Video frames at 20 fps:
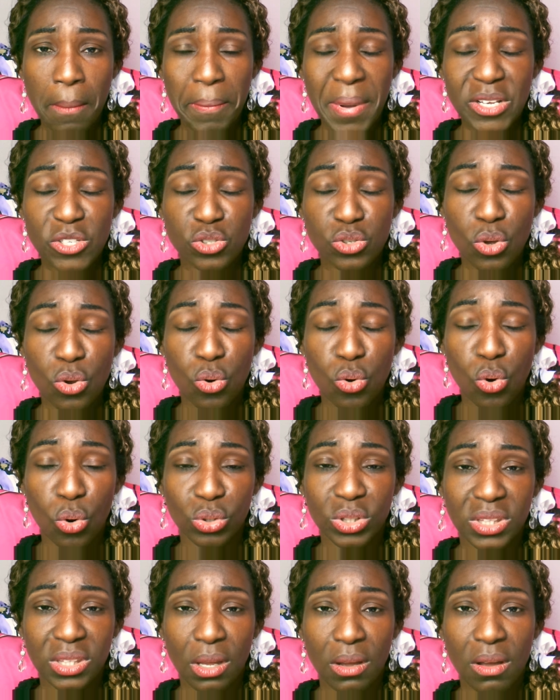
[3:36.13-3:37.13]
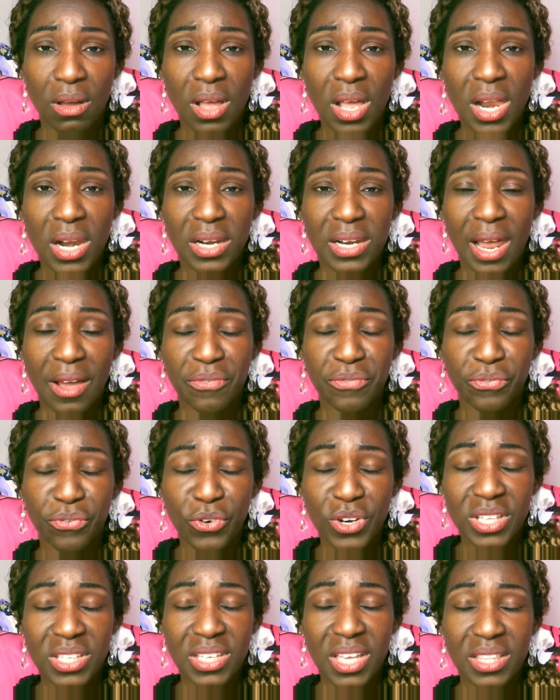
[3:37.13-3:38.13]
Parce que longtemps,
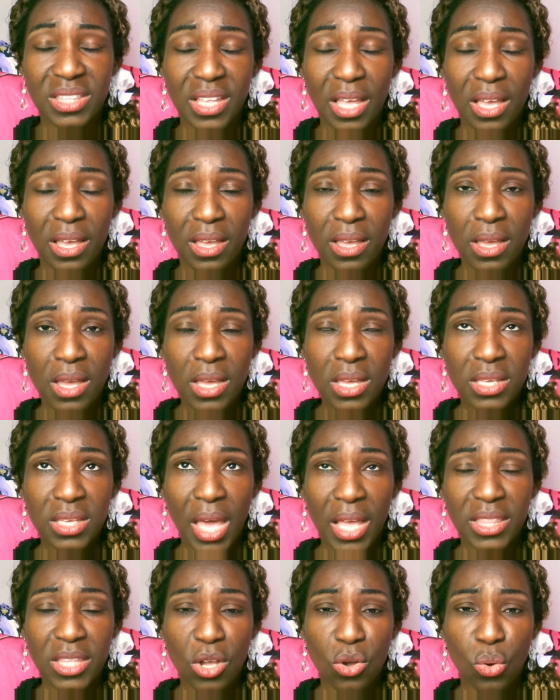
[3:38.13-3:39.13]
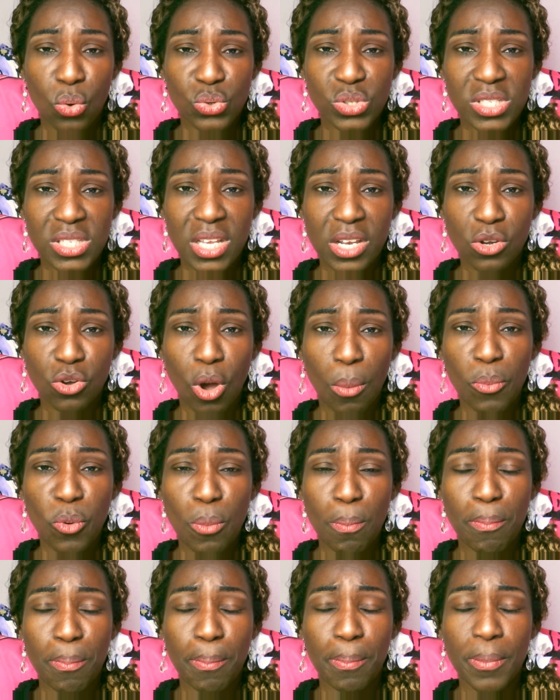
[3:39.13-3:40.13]
l'Afrique était, qui a été considérée
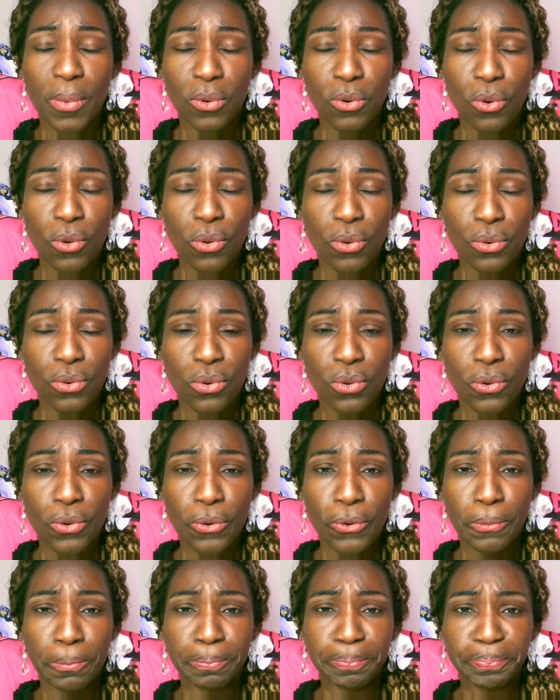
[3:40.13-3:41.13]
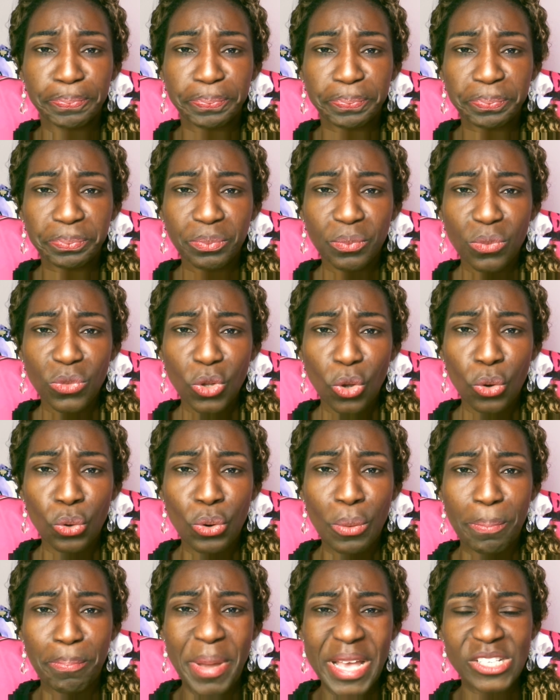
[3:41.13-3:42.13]
comme le,
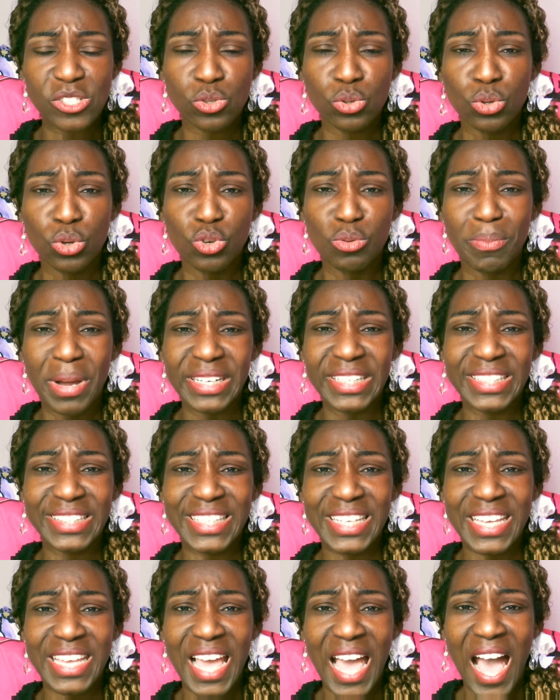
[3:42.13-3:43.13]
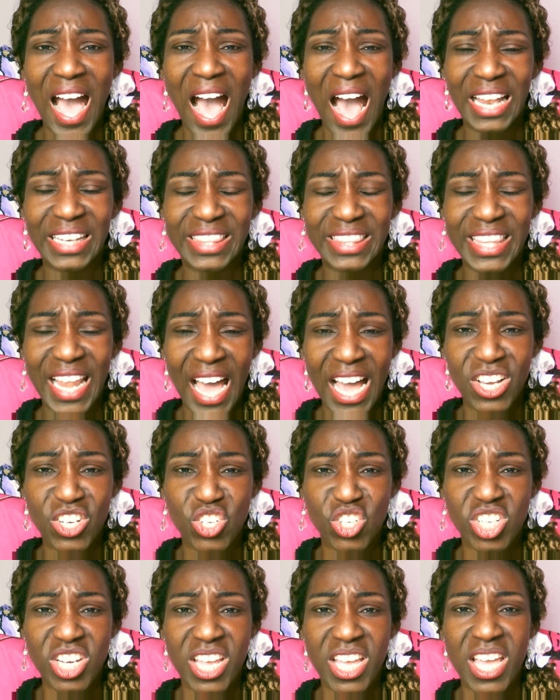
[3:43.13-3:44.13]
berceau de l'humanité, à
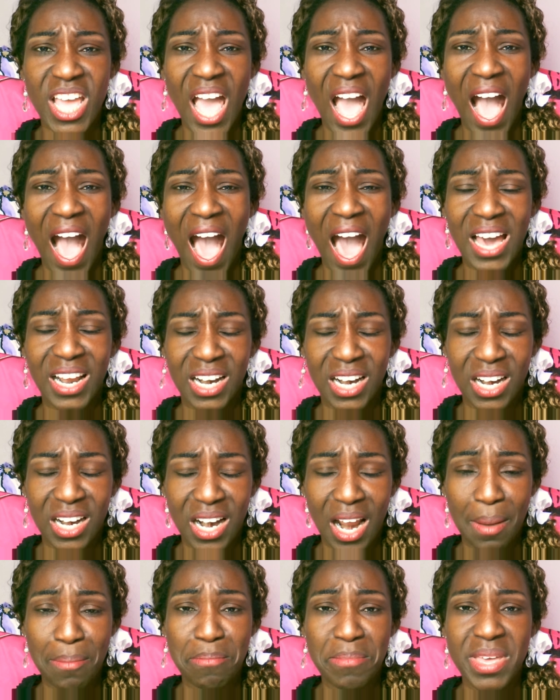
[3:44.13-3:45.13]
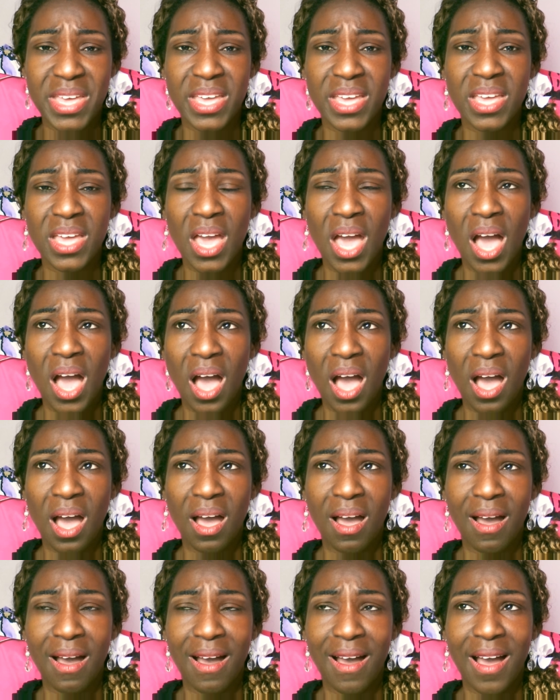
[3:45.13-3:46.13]
nager, à ramer
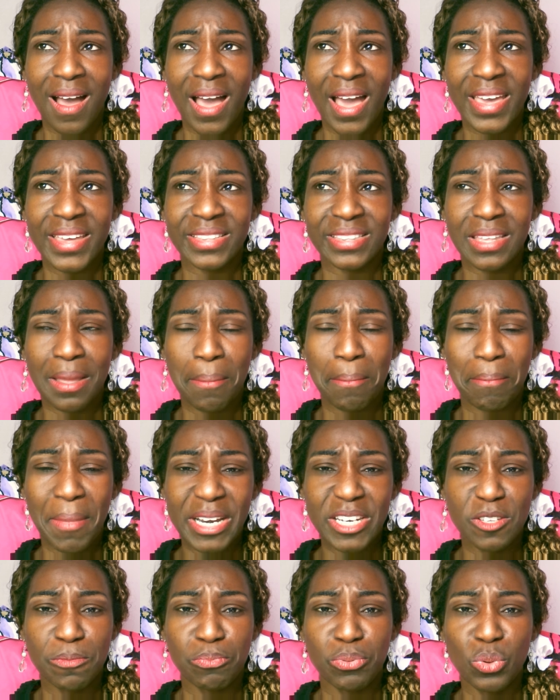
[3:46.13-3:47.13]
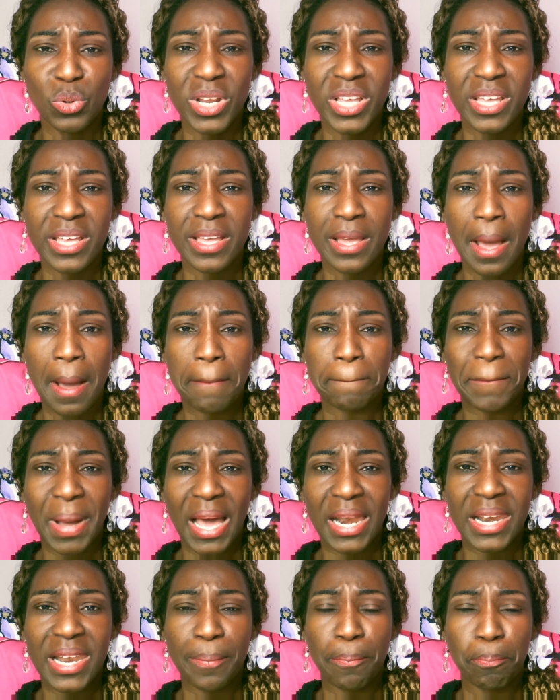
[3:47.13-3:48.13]
a, été manipulé
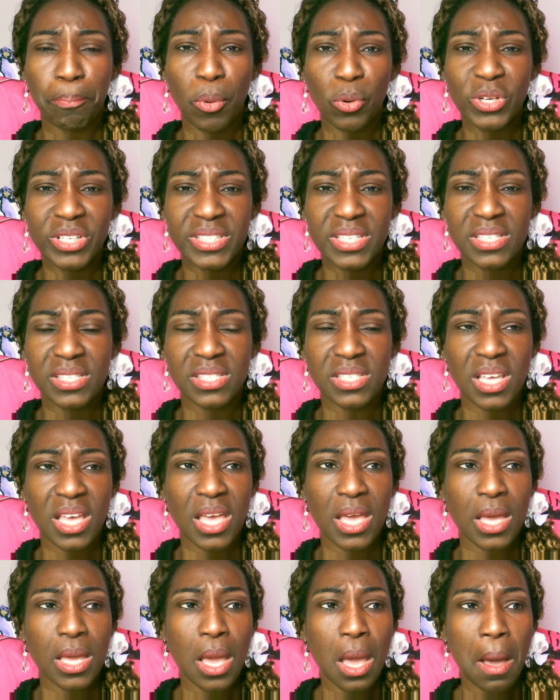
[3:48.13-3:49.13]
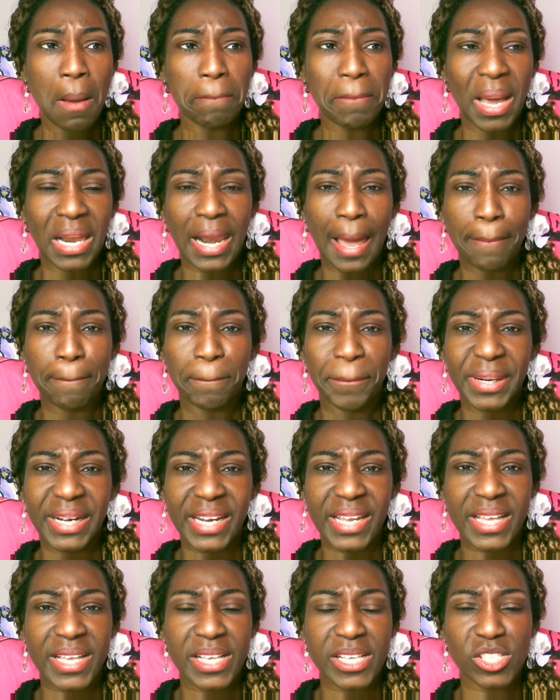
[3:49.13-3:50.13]
par les politiciens, par la
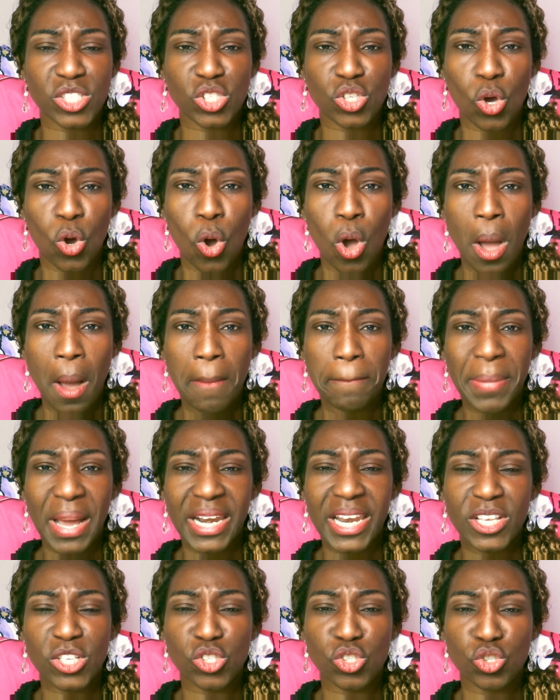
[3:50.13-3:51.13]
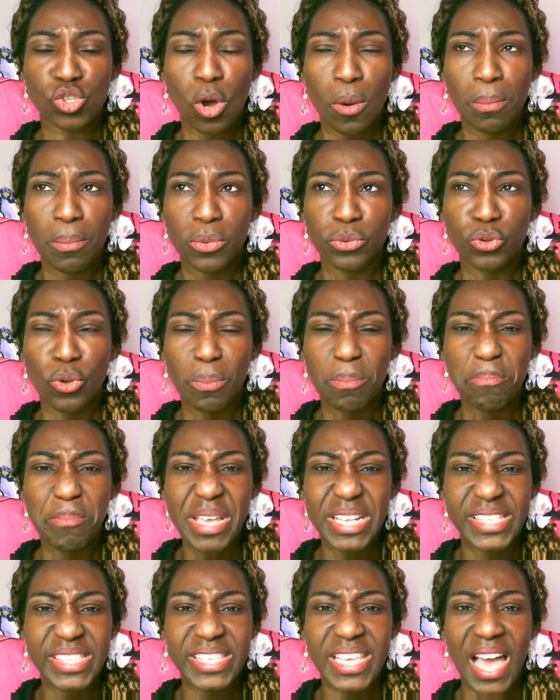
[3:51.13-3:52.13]
presse, par les hommes de
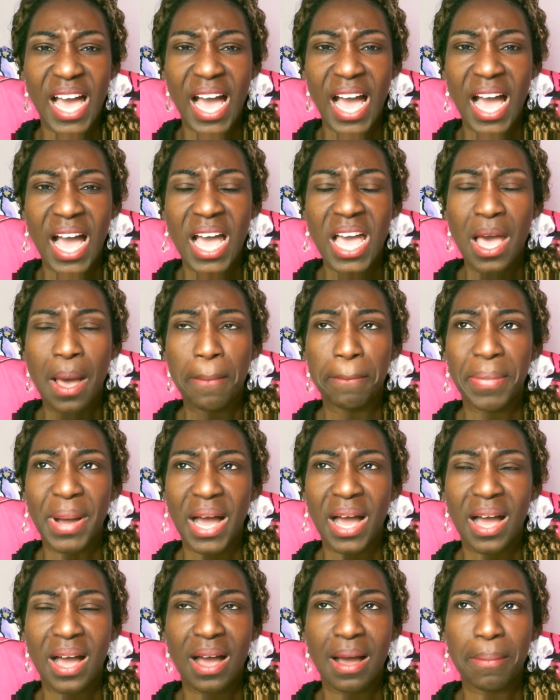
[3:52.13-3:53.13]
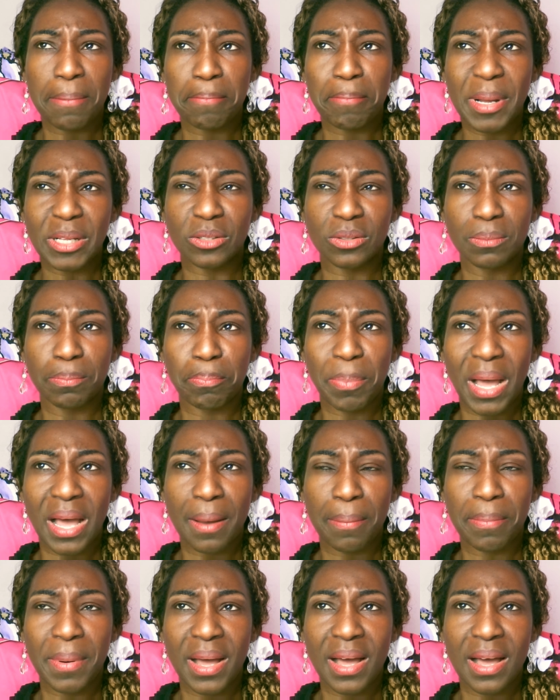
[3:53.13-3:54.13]
médias, par, par,
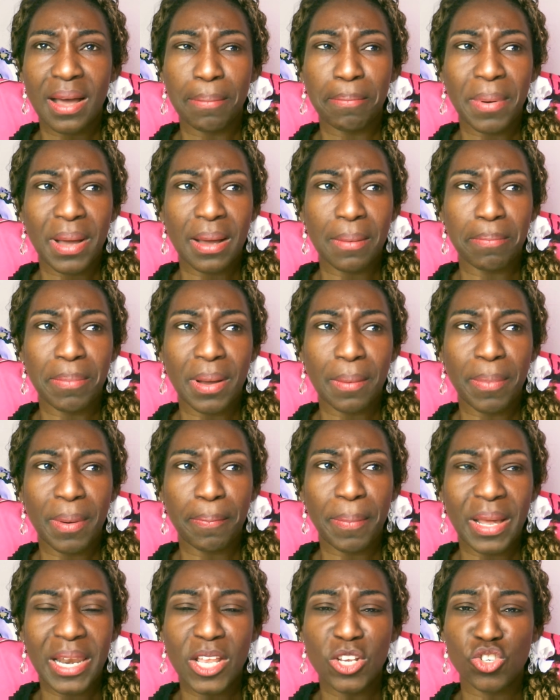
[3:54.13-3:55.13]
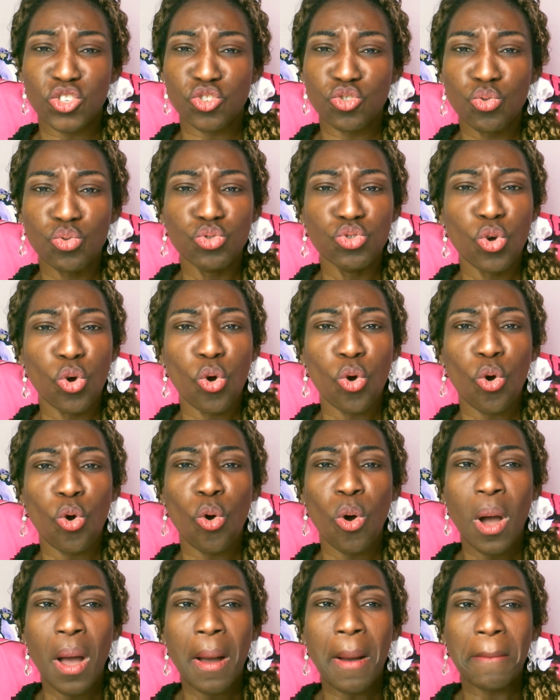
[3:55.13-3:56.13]
par, par les
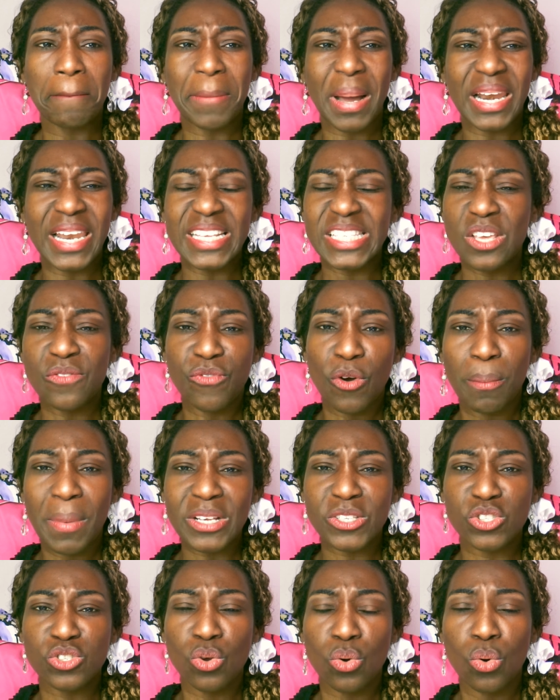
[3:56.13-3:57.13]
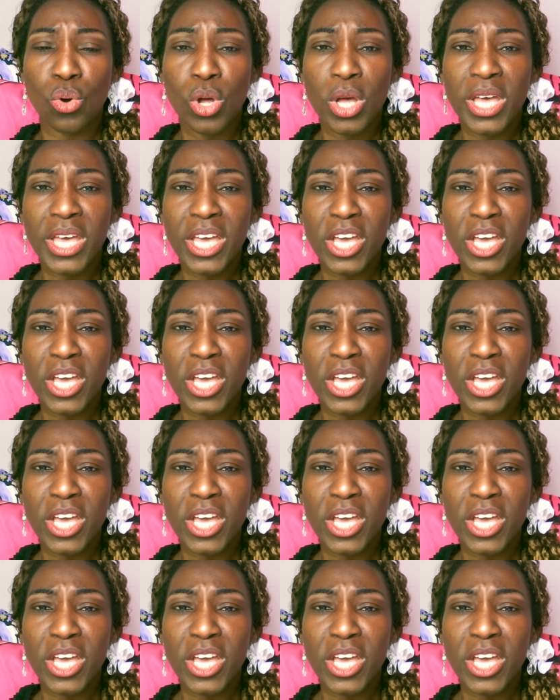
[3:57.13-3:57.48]
journaux, par les informations.